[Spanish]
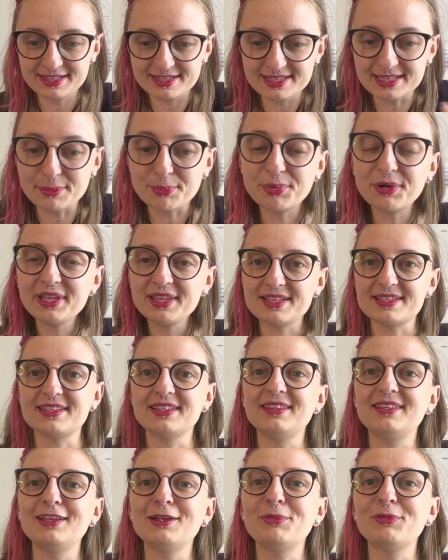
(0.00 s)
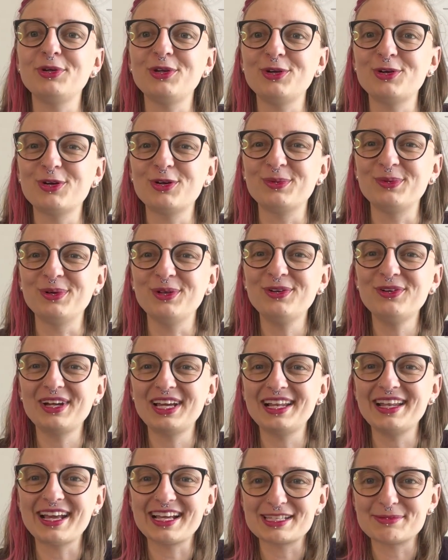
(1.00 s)
se puede sentir muy incómodo
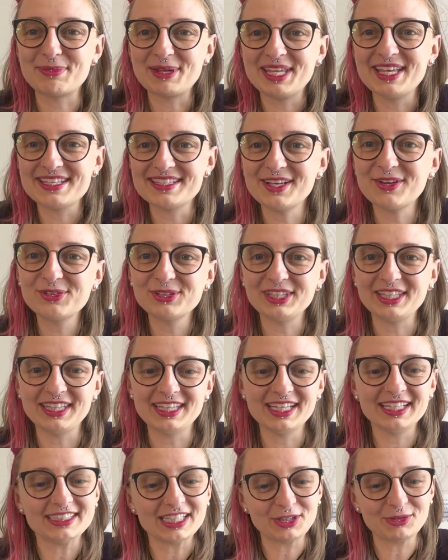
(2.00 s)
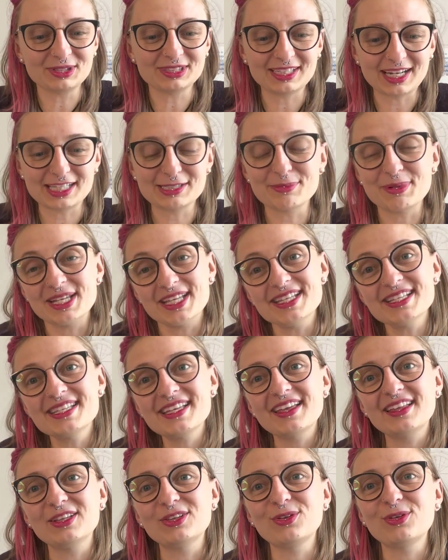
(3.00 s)
en la experiencia cotidiana, en nuestra
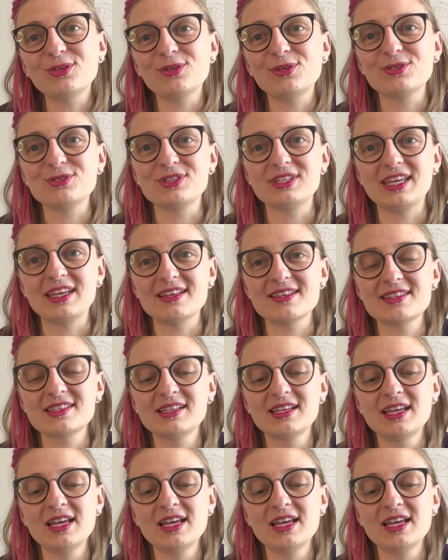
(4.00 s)
experiencia de todos los días.